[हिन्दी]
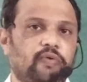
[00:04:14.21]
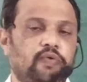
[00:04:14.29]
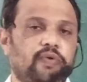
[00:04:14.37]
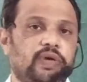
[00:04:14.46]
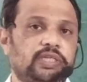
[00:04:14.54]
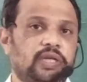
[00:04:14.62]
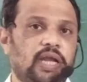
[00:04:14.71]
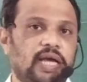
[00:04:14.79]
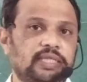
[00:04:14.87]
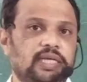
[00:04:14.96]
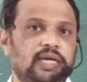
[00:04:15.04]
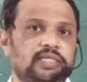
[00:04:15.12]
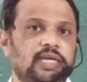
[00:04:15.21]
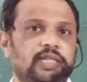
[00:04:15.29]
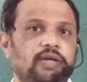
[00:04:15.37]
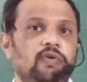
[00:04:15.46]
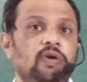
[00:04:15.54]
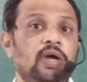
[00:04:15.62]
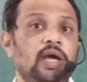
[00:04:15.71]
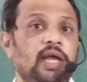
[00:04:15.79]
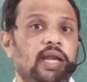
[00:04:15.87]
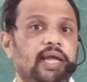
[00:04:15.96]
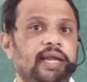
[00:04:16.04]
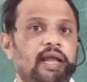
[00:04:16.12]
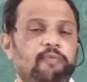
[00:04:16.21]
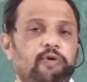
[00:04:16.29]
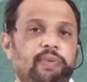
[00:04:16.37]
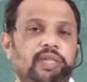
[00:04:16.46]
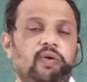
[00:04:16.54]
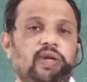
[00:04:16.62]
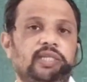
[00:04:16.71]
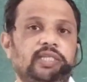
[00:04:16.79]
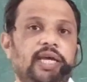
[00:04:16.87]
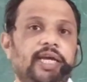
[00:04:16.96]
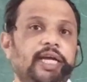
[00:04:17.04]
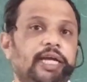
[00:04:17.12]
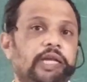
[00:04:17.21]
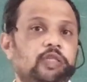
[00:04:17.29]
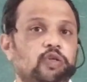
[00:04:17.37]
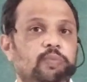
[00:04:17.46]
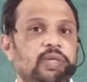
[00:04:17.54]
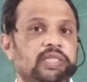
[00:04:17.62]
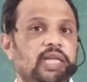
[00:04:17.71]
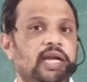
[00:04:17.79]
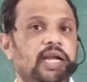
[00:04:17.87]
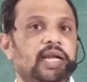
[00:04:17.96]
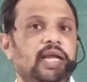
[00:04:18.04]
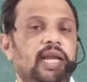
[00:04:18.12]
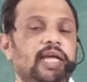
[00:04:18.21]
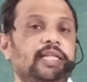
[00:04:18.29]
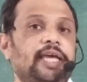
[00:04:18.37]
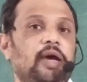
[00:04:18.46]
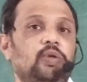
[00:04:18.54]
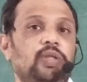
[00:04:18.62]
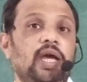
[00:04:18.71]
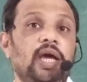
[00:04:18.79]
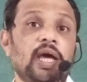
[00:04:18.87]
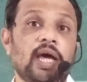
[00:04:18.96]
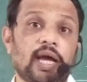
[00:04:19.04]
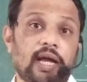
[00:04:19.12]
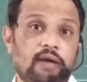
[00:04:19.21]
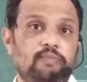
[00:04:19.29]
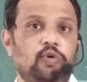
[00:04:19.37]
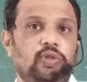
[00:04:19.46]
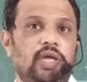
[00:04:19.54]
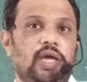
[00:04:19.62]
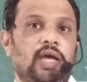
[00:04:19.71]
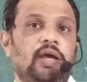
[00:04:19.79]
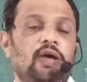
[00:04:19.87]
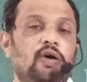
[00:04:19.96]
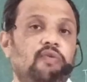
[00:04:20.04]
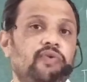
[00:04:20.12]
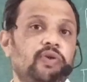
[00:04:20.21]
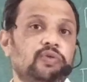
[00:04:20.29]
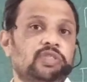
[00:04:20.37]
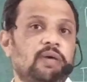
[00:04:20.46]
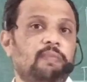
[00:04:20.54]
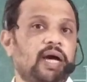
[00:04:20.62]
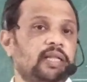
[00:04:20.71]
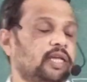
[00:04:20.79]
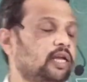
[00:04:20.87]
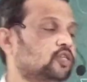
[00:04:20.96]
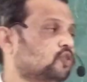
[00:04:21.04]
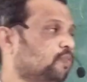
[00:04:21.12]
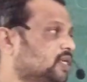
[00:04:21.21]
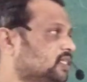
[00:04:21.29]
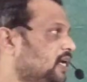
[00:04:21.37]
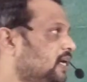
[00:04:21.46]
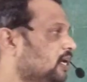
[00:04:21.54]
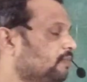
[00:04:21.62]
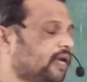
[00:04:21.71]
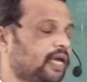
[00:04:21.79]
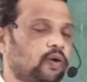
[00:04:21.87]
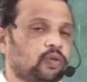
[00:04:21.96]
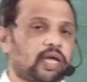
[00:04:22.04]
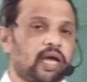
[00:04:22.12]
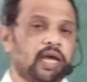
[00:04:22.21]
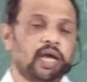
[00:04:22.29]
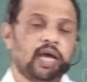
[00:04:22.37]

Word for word: क्वेश्चन आस्क कर सकते हो लेकिन आपको पता होना चाहिए कि टेलीस्कोपिक सिलेंडर की लेंथ क्या होती है कम होती है फिर उसके बाद टेलीस्कोपिक सिलेंडर में क्या होता है